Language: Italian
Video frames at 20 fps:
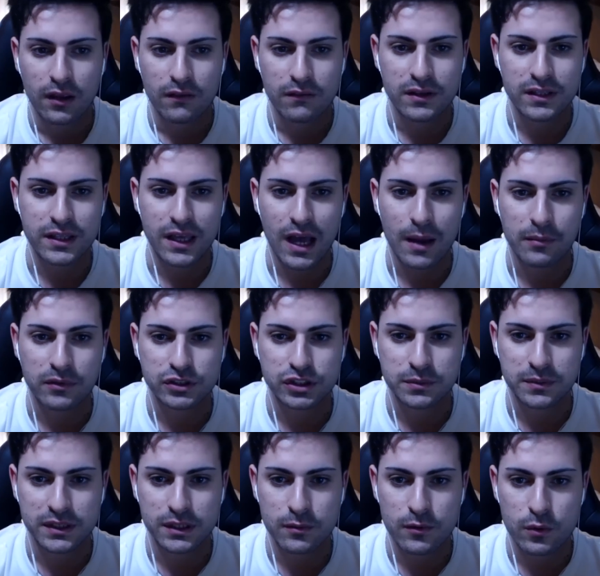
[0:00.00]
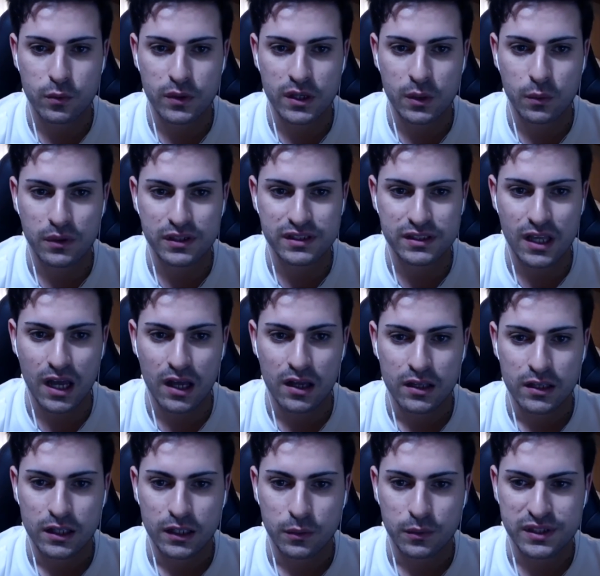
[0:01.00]
Vediamo, ci mettiamo qui in questa
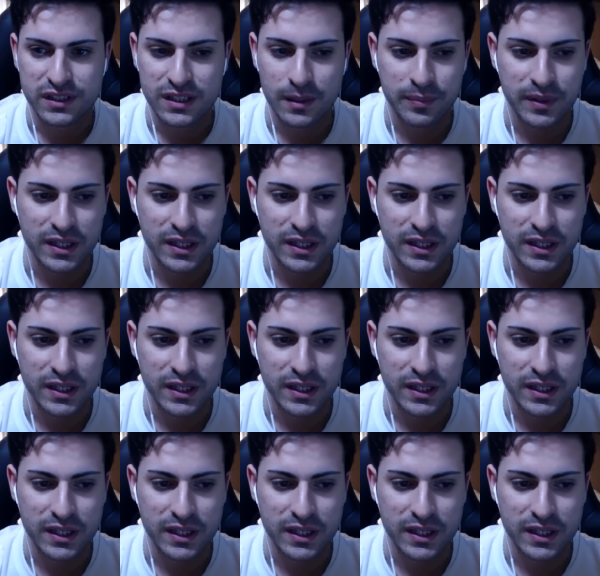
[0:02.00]
questa